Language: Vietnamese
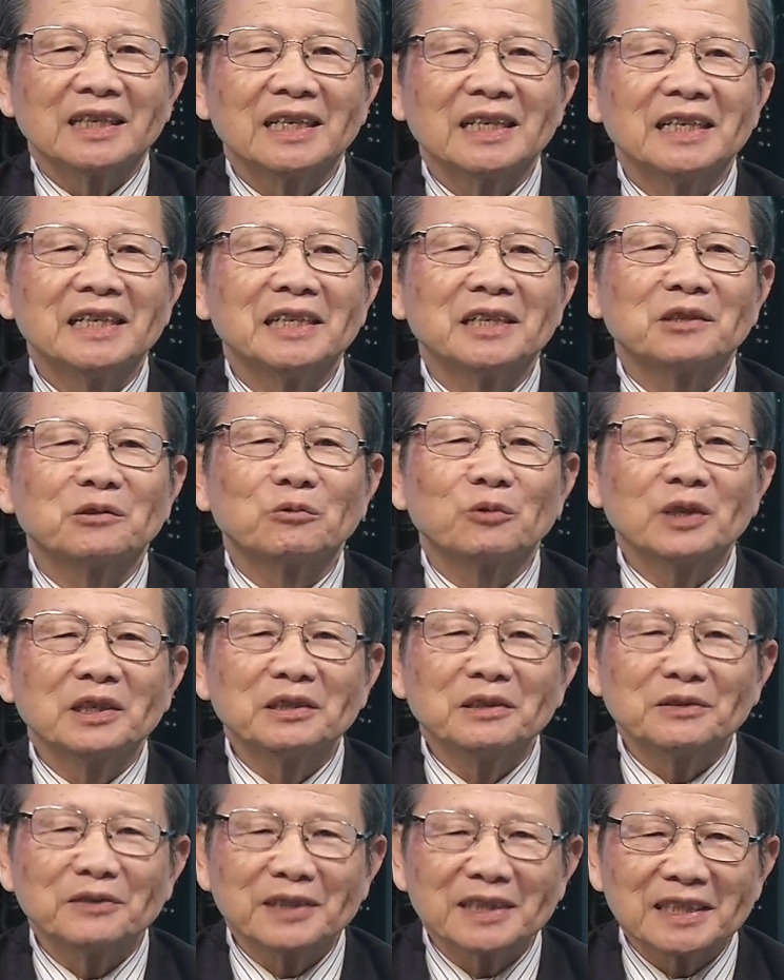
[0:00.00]
thì quý
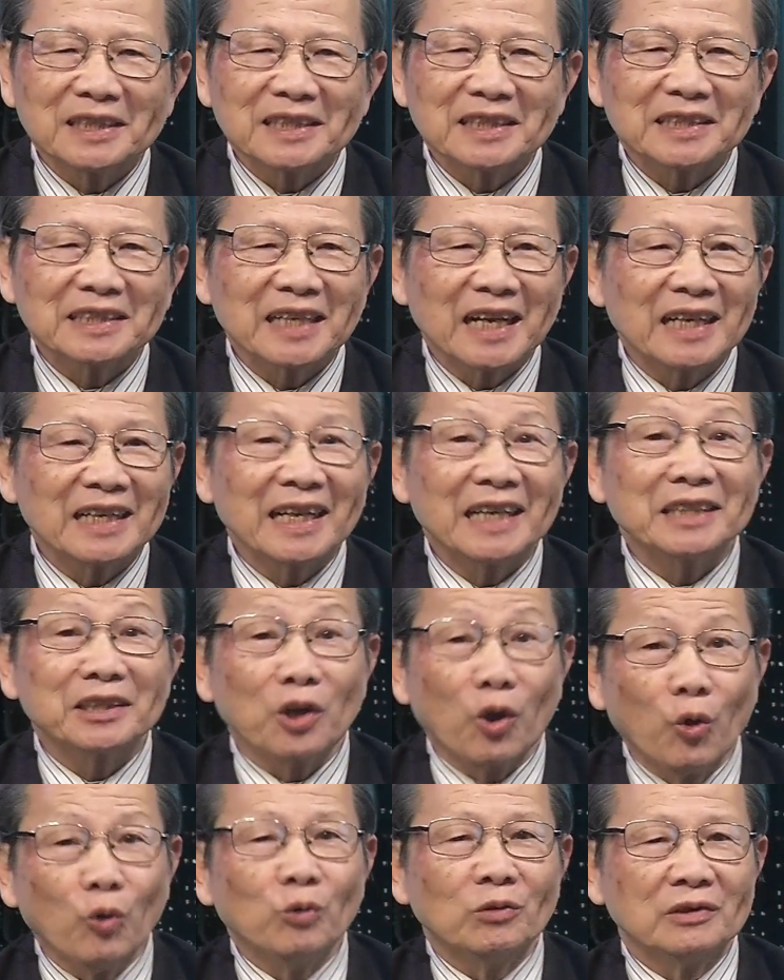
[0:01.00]
vị sẽ lãnh
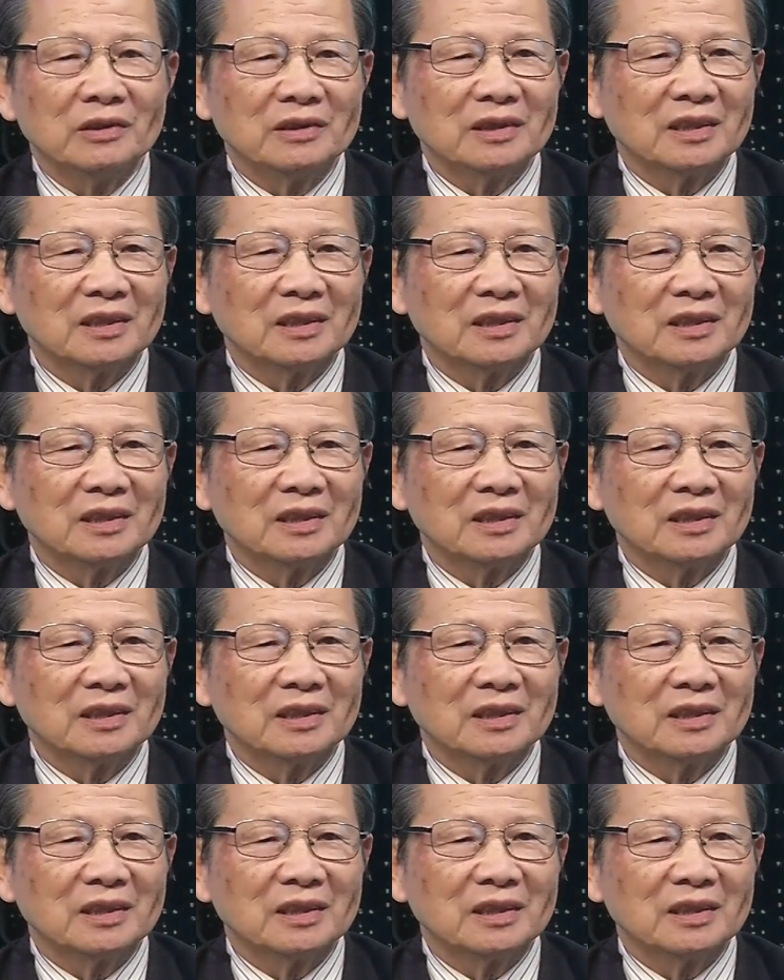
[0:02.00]
đủ